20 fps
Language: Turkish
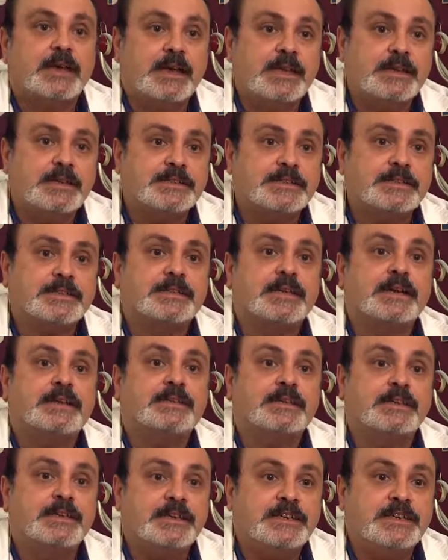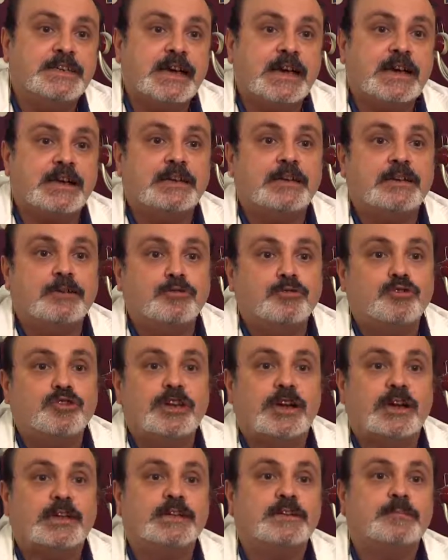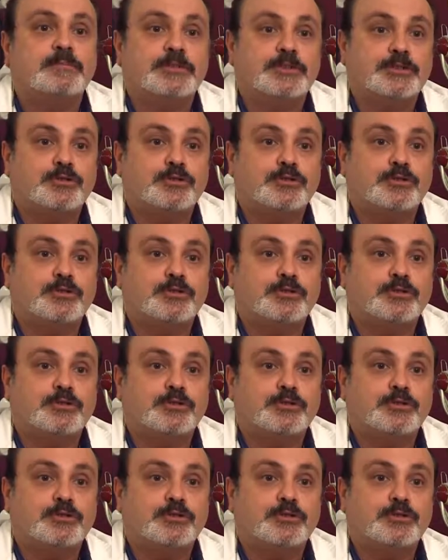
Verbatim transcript: en azından 2 ile 3 aylık bir